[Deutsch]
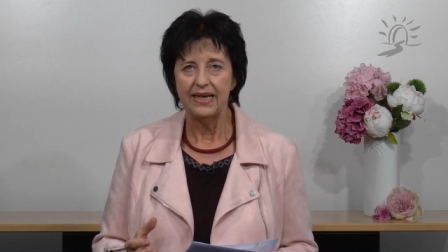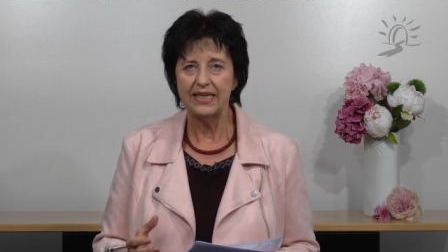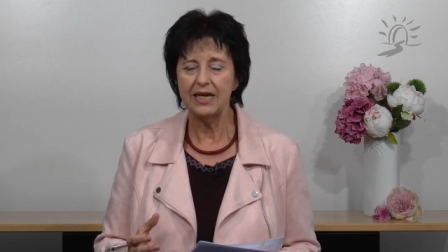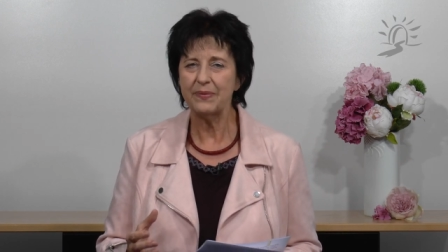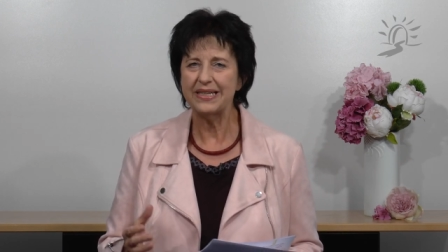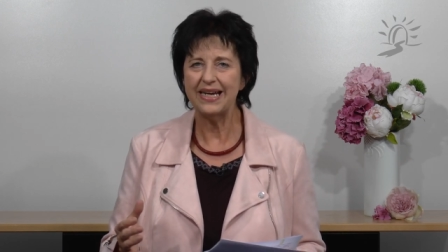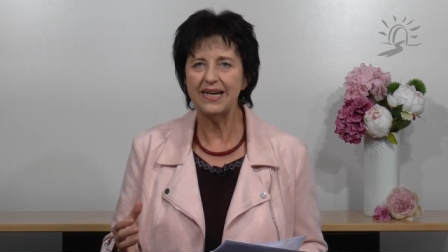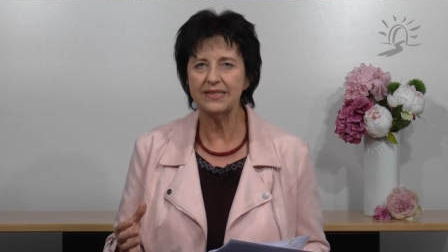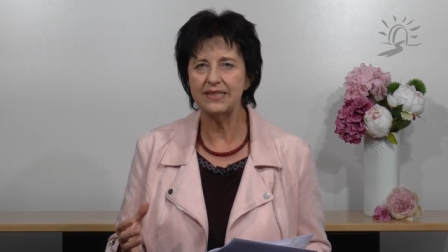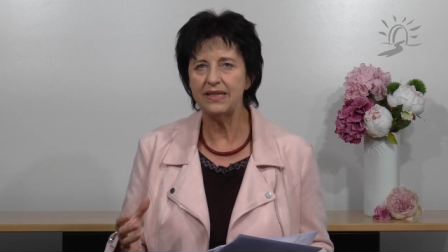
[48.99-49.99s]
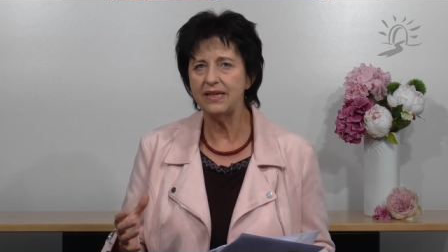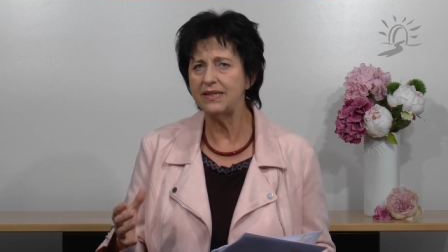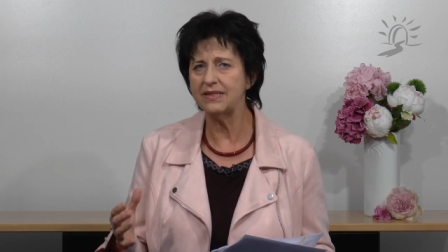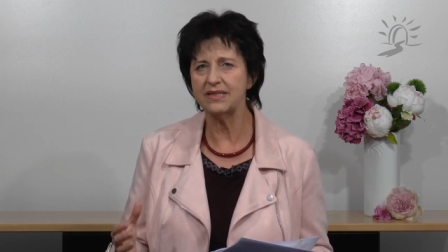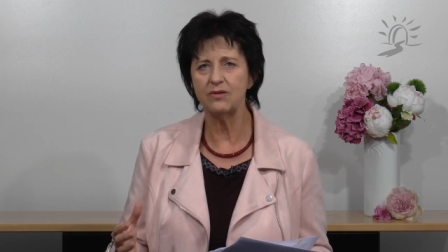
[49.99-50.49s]
Ich habe gedacht, die
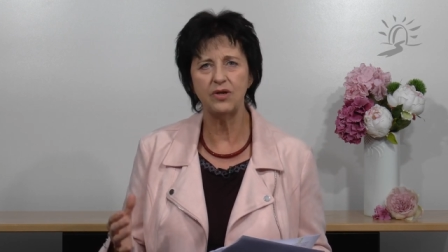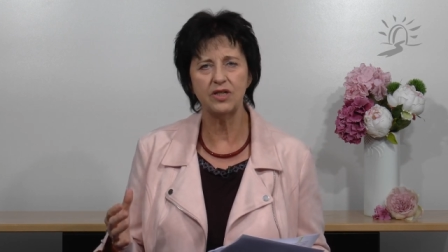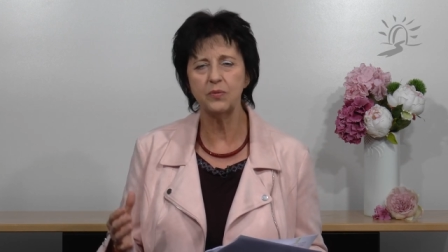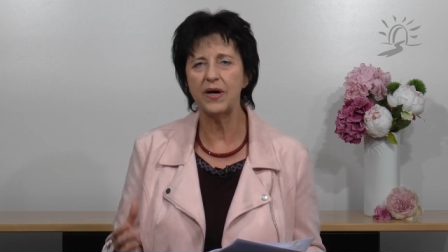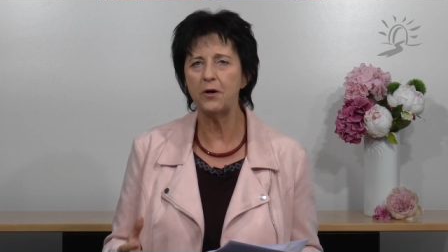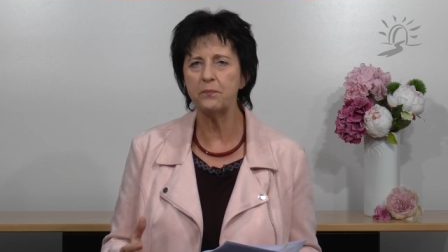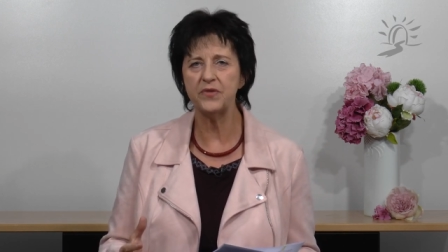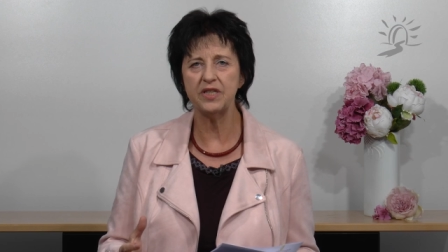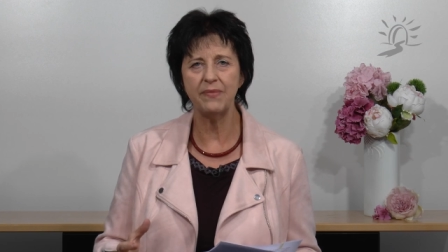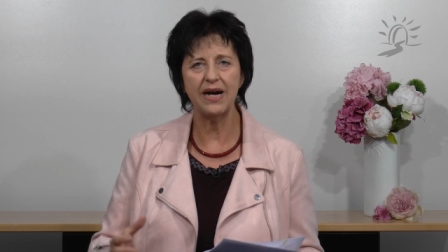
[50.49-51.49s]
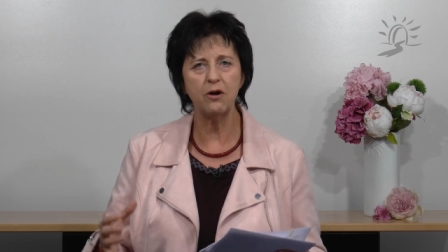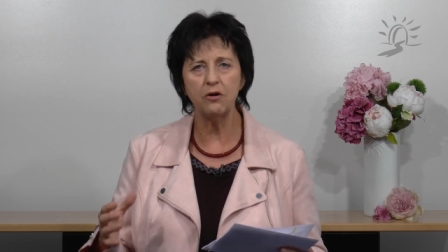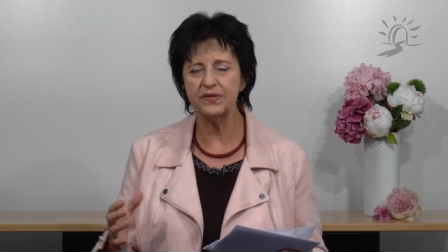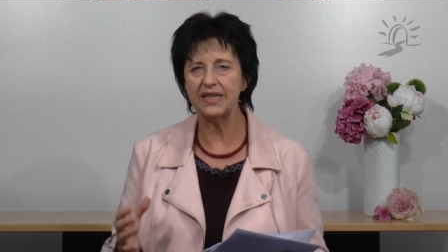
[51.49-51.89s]
Hitze hört überhaupt nicht mehr auf,